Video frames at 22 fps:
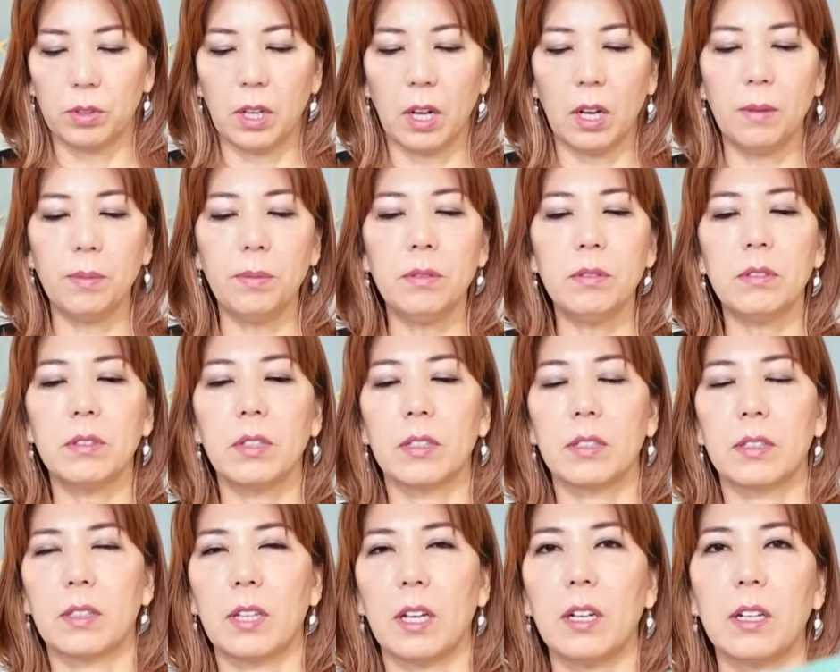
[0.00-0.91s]
ダブルで
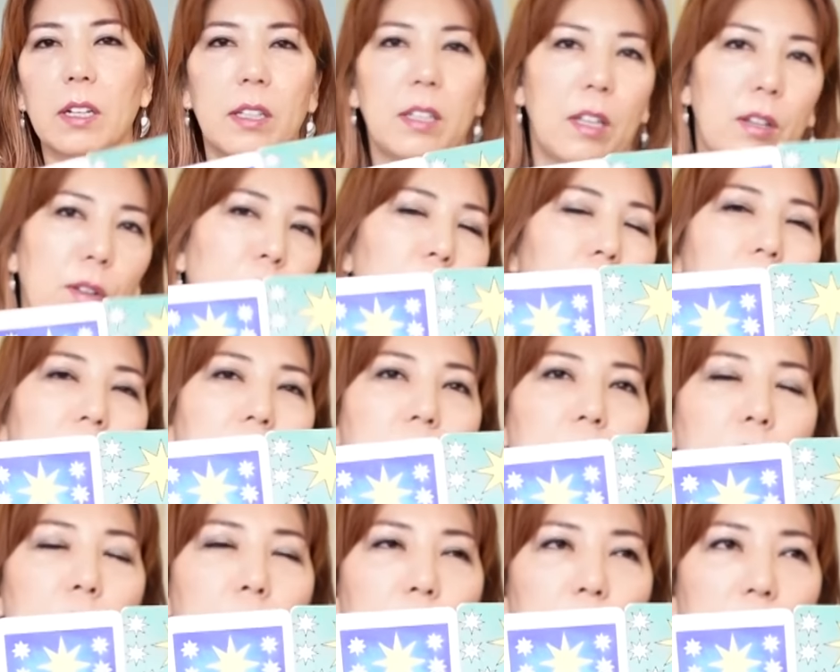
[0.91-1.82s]
スターが出るって
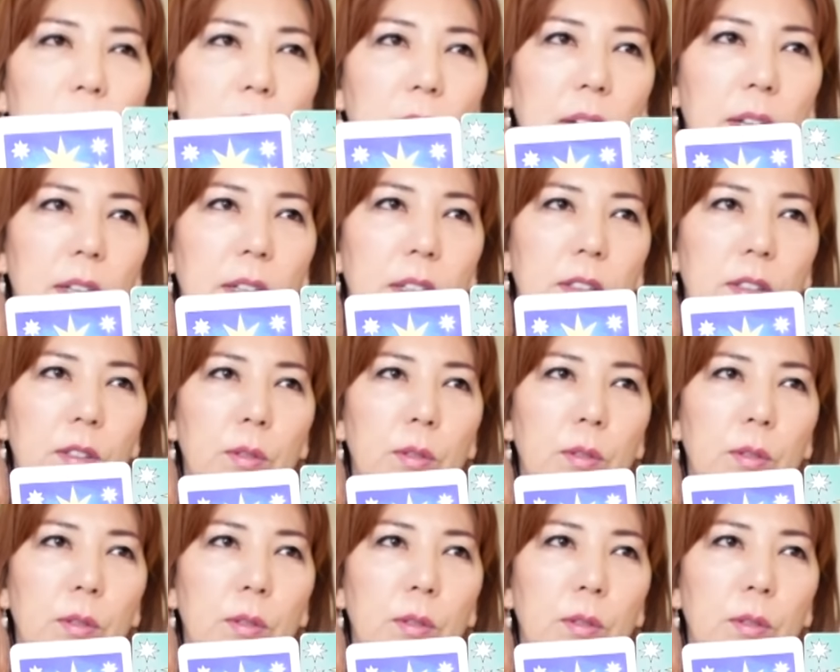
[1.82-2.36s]
いうのは、